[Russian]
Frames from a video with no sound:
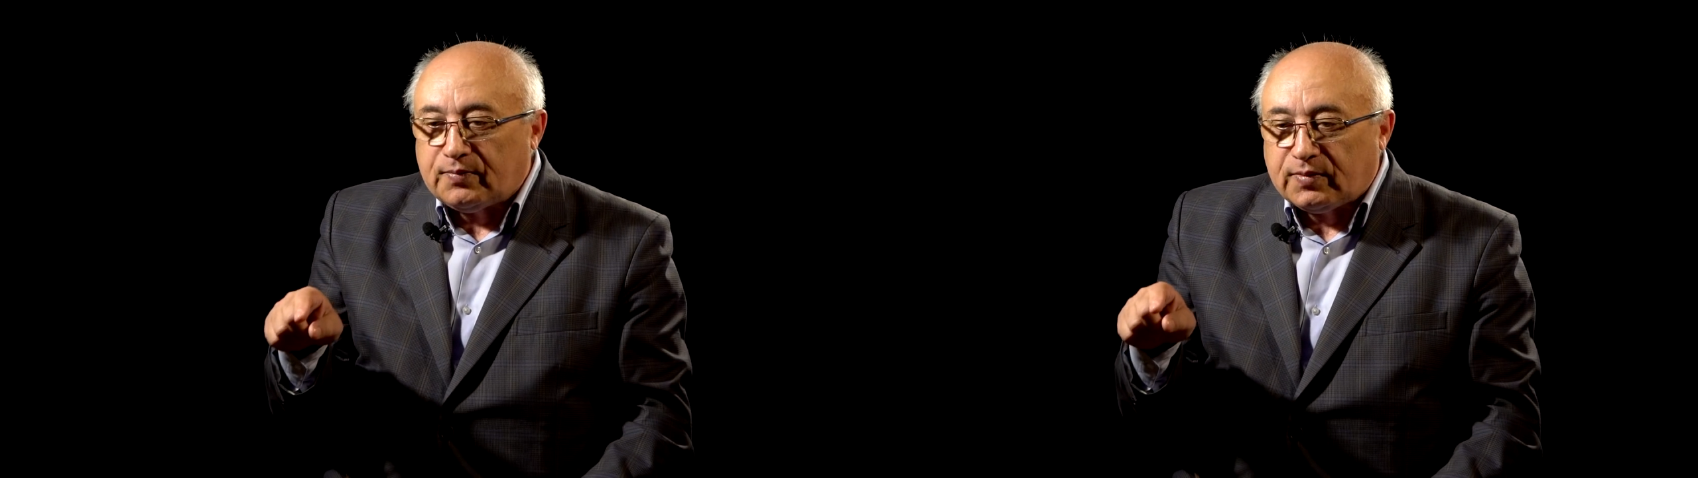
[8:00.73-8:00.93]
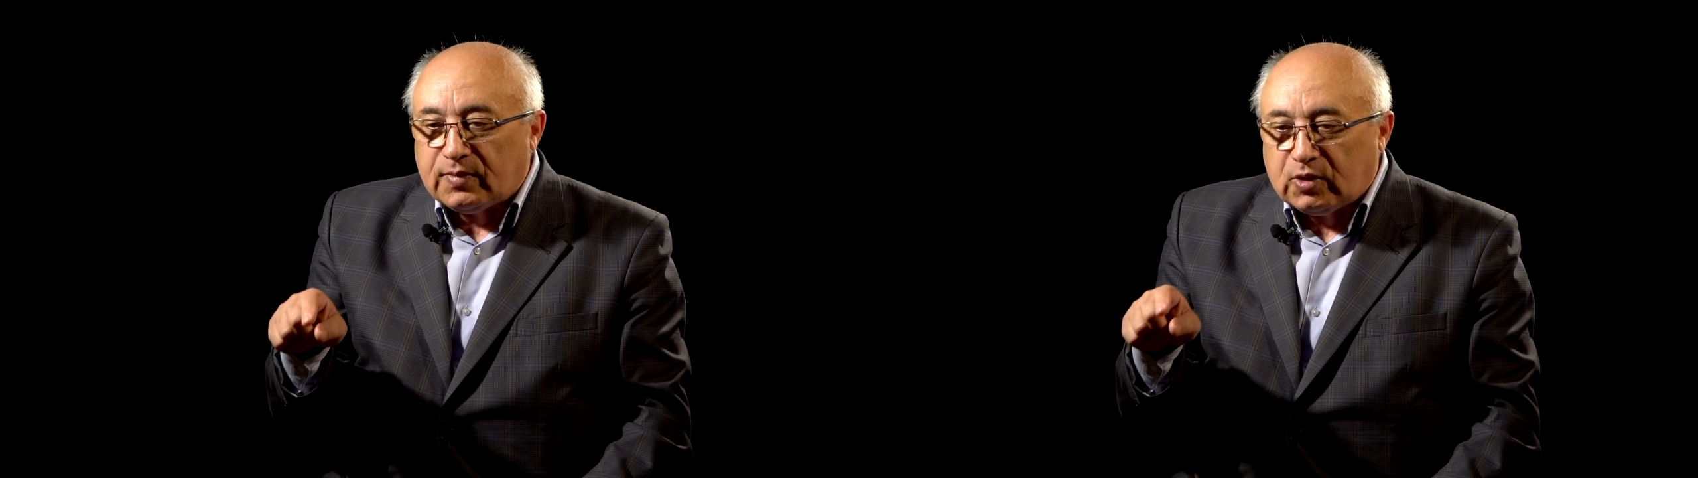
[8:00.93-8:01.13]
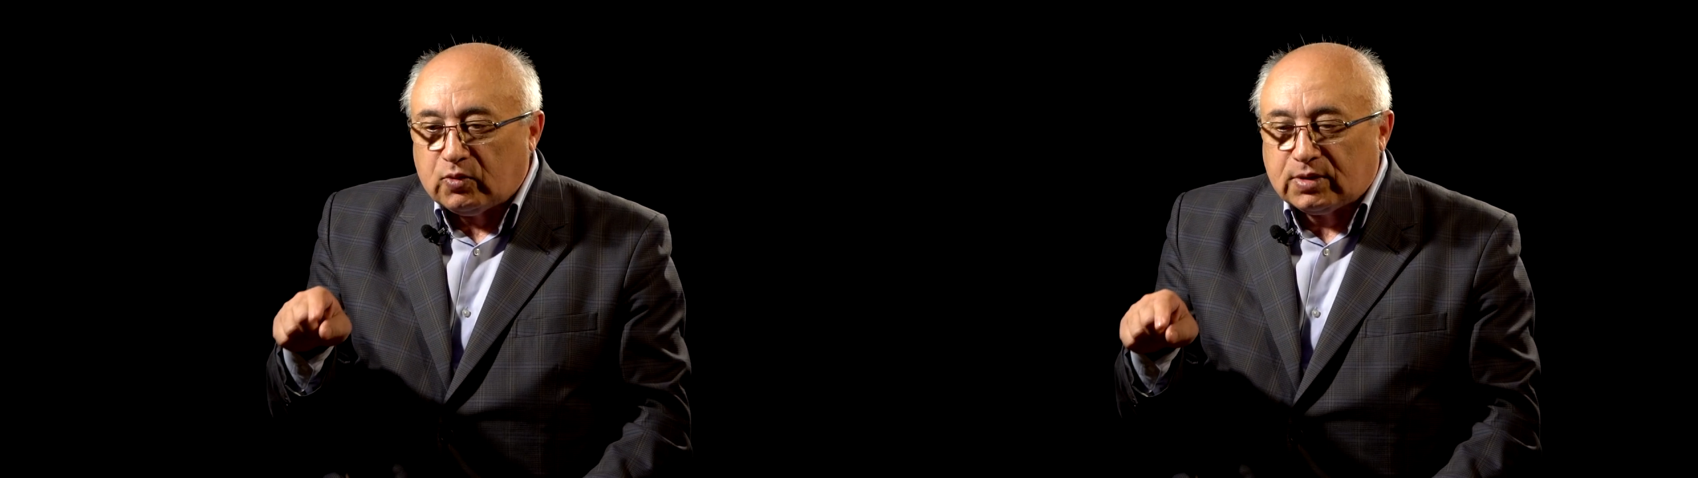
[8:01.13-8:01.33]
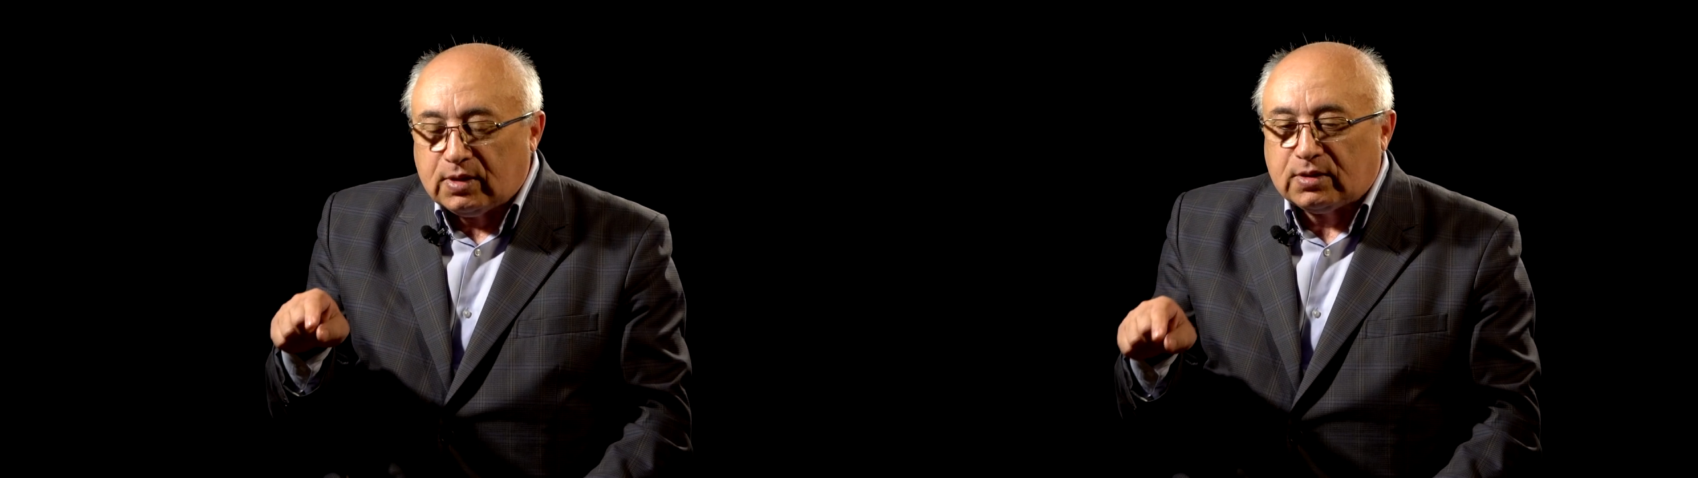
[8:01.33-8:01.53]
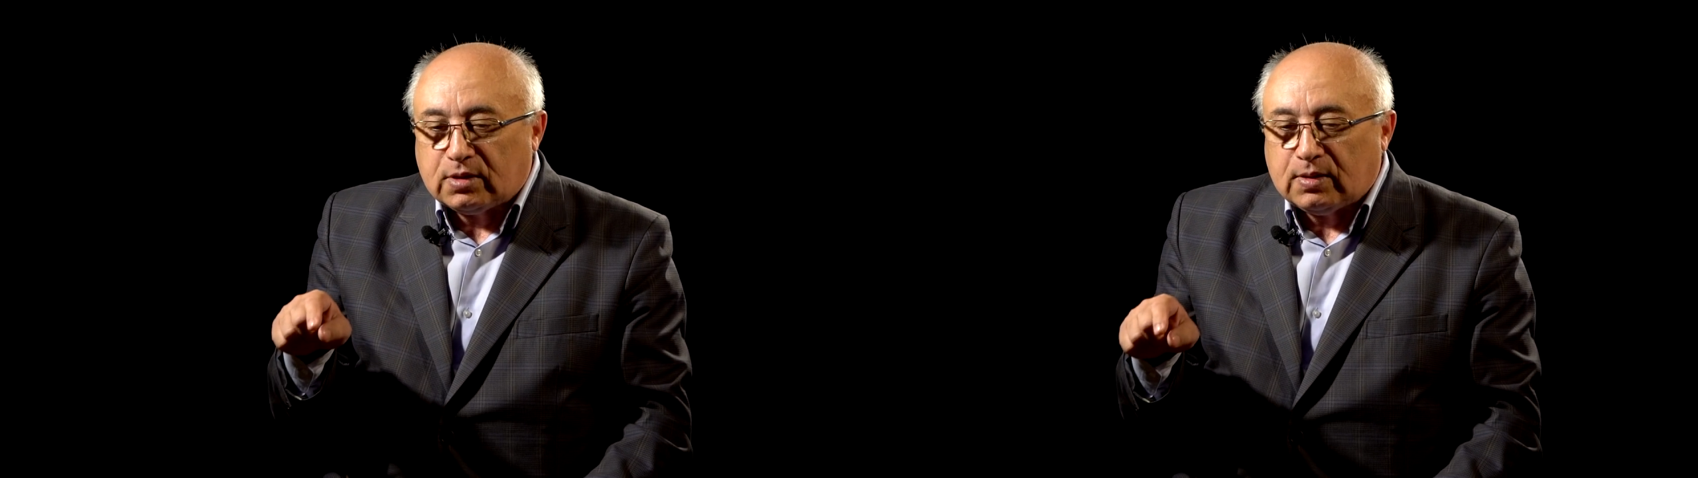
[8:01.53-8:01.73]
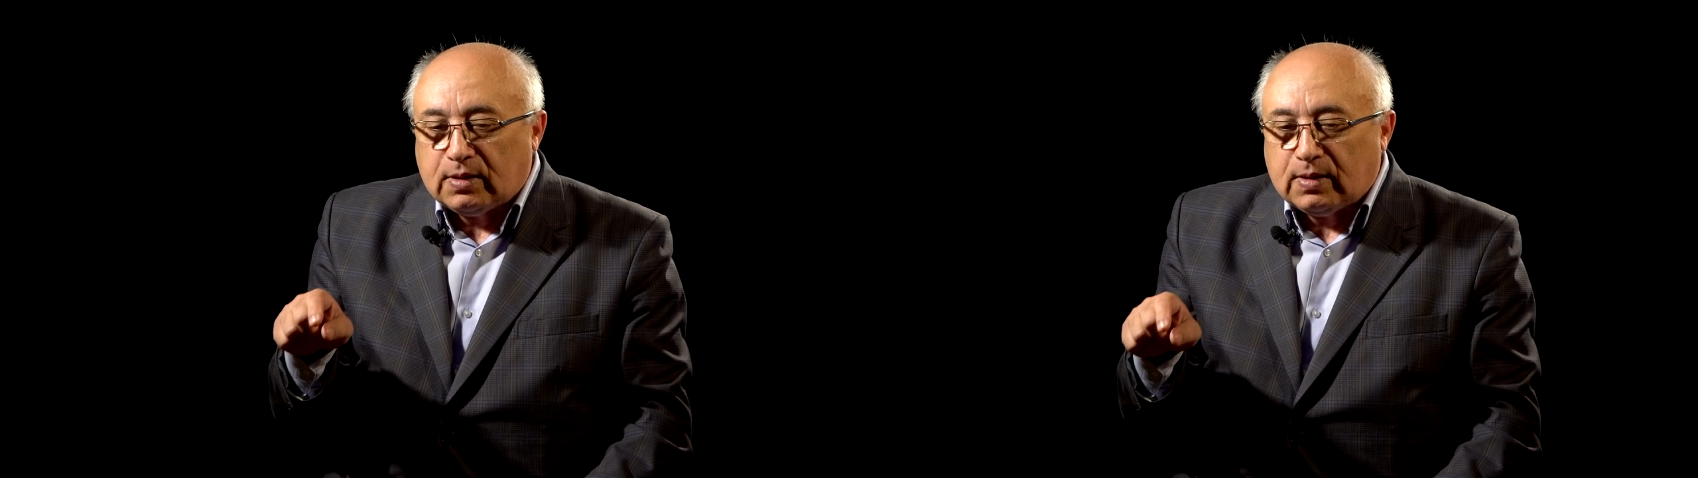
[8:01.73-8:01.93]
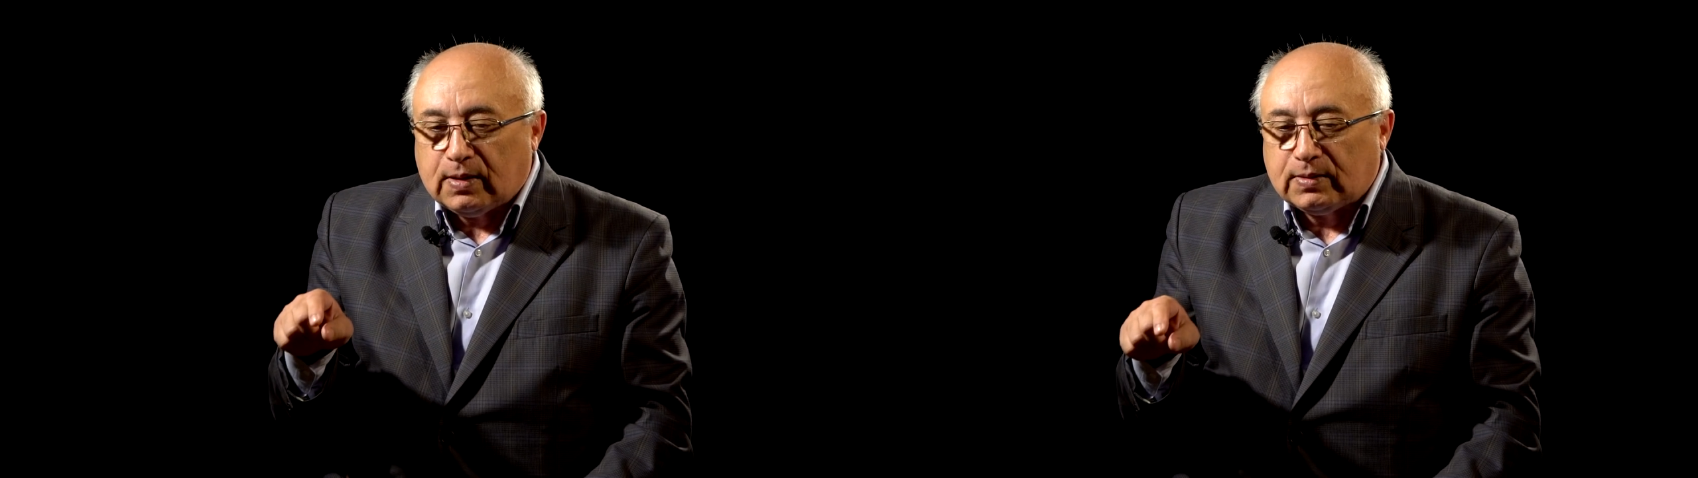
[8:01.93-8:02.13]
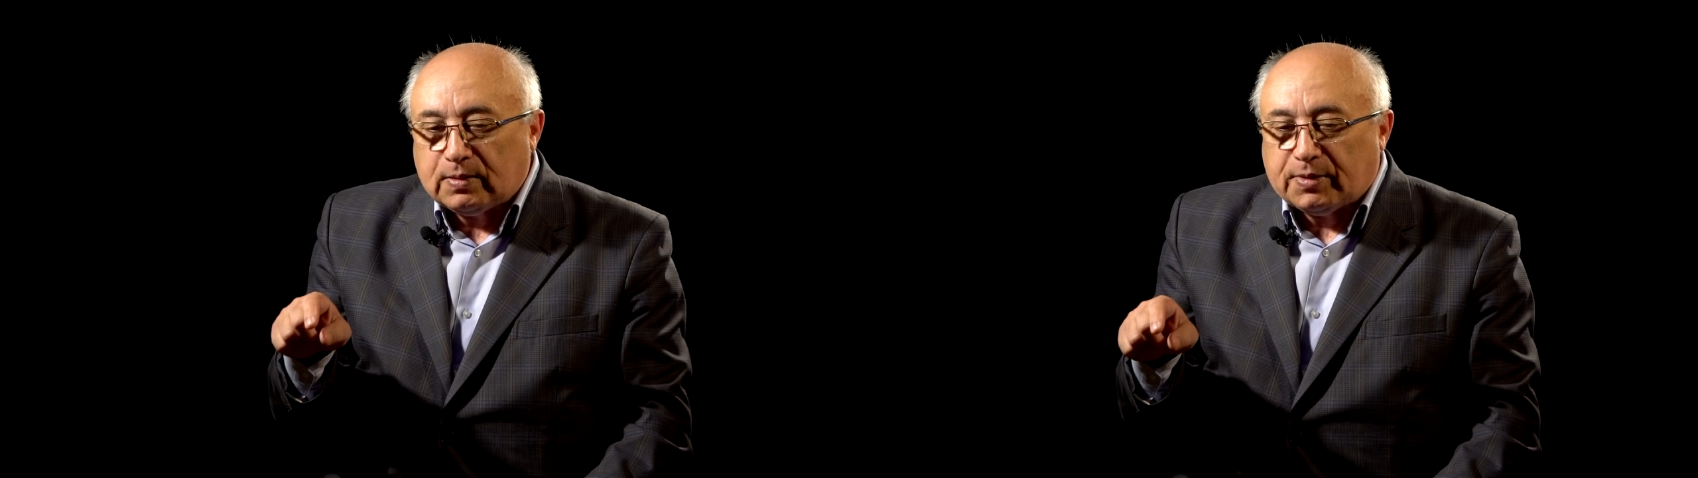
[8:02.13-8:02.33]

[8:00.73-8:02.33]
вот эта, э, эта